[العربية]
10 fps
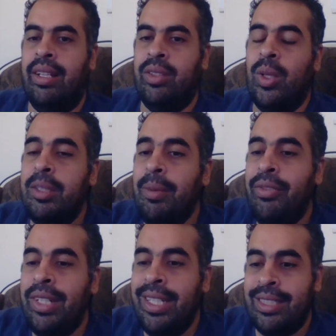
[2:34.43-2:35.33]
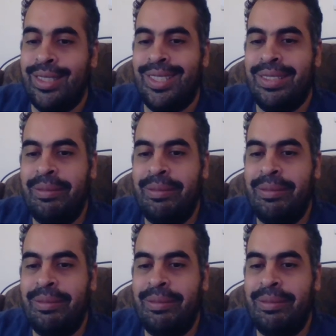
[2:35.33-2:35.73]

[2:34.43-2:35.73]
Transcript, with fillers: دلوقتي بقى في ناس